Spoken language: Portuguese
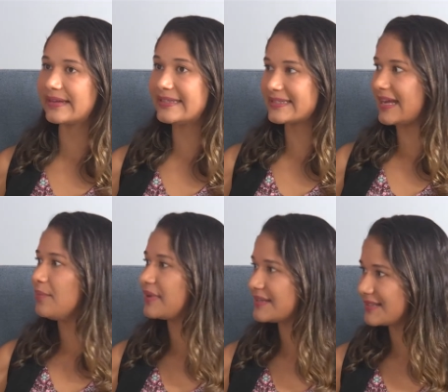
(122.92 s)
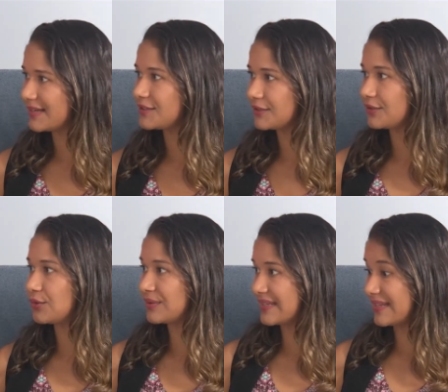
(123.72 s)
ela está presente em
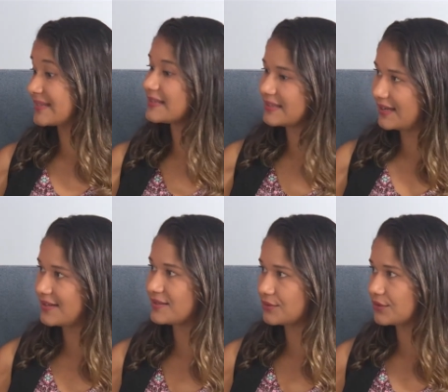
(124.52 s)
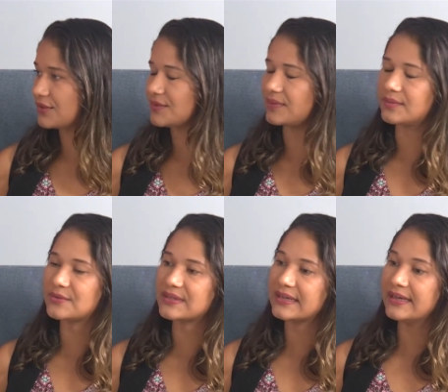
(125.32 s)
todas essas cidades onde nós
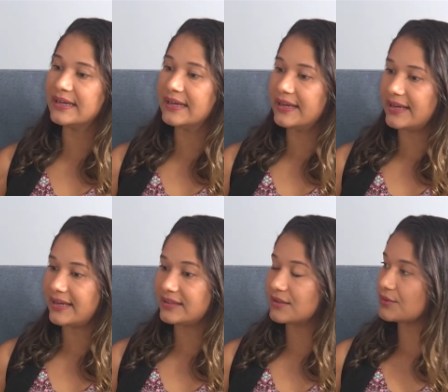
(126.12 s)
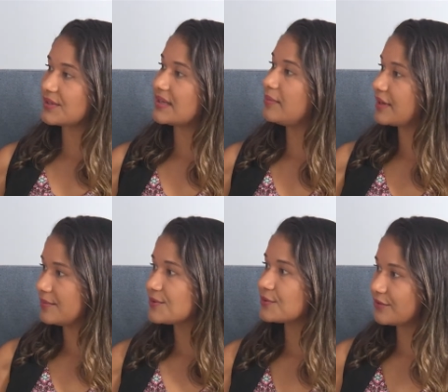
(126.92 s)
vamos. É, então nós
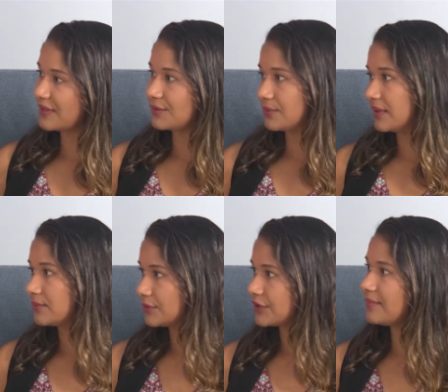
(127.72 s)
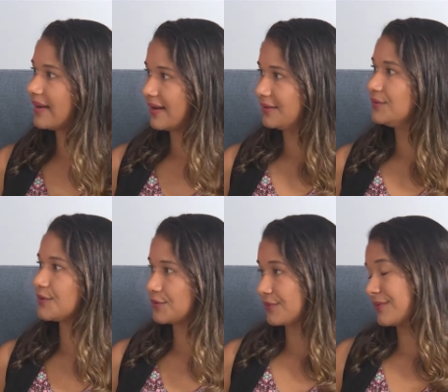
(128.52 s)
abrimos no final do ano um chamado,
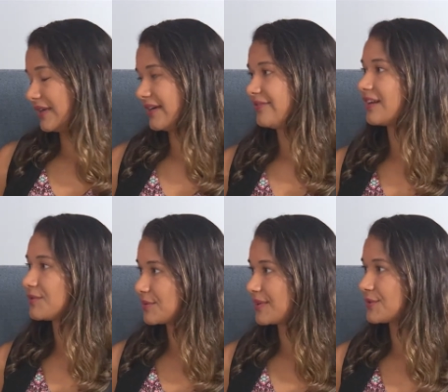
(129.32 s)
nós é, falamos para